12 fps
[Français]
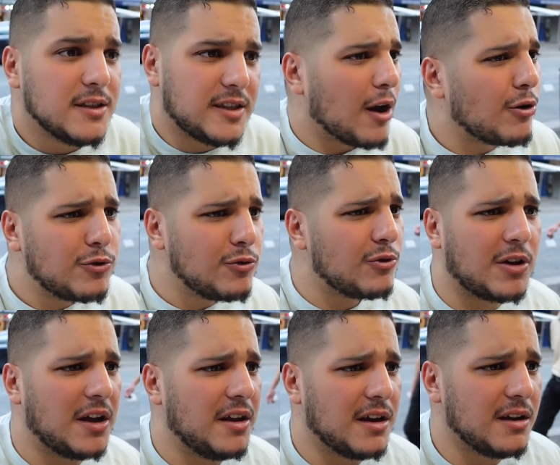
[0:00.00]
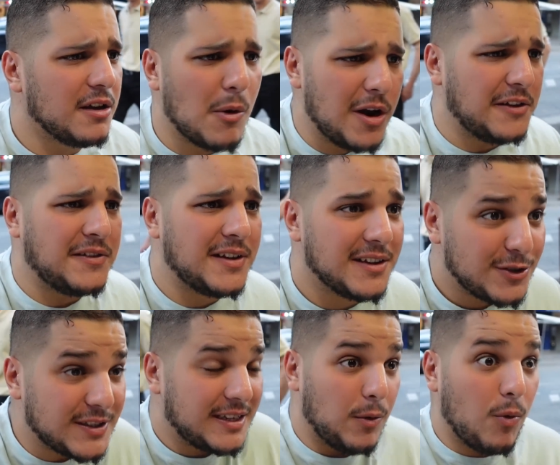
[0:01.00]
C'est y y'a Walad. Tu sais,
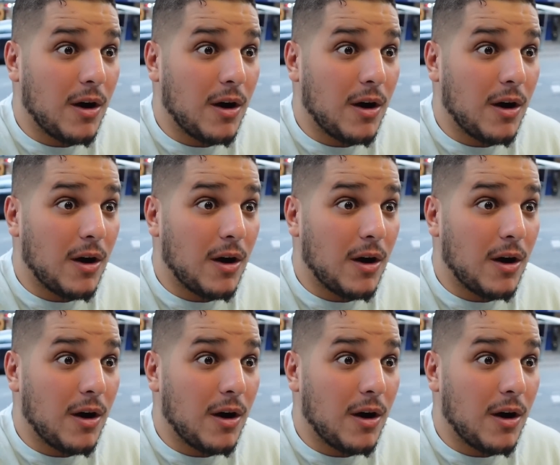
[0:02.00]
c'est